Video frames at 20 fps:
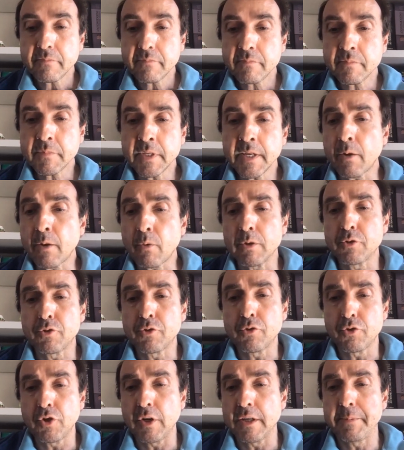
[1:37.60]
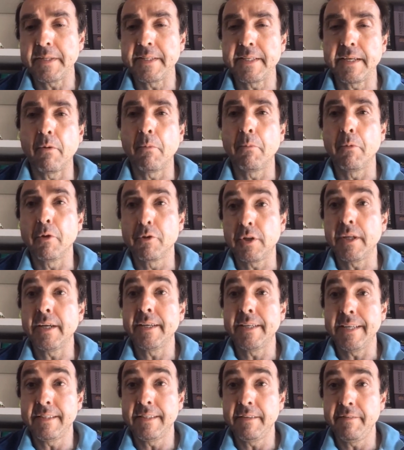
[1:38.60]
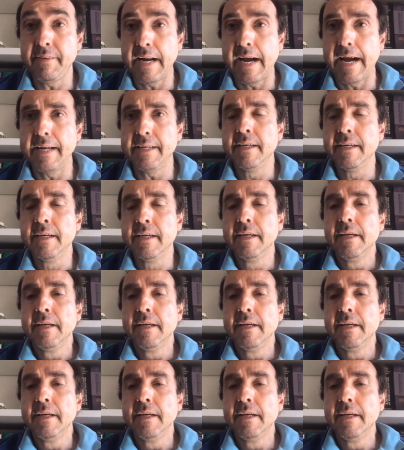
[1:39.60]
e questo ce lo aspettiamo molto dagli antivirali,